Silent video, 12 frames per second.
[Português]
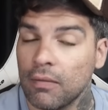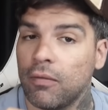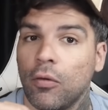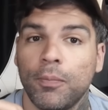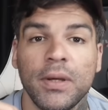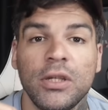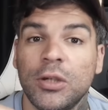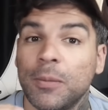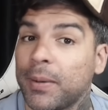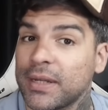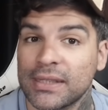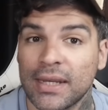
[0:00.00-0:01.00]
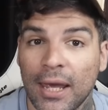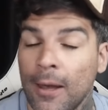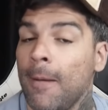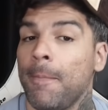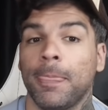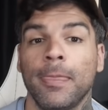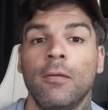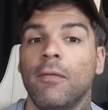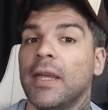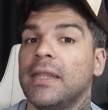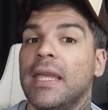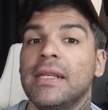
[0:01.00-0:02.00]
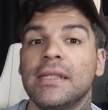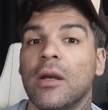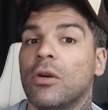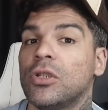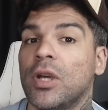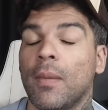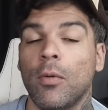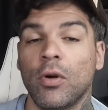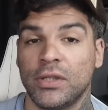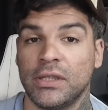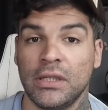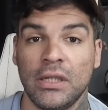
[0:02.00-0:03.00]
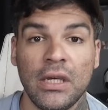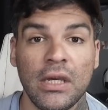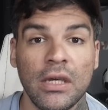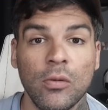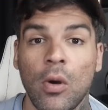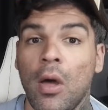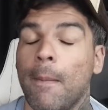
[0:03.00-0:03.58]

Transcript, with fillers: Vão pedir para sair. Não vai ter esse negócio de amorzinho,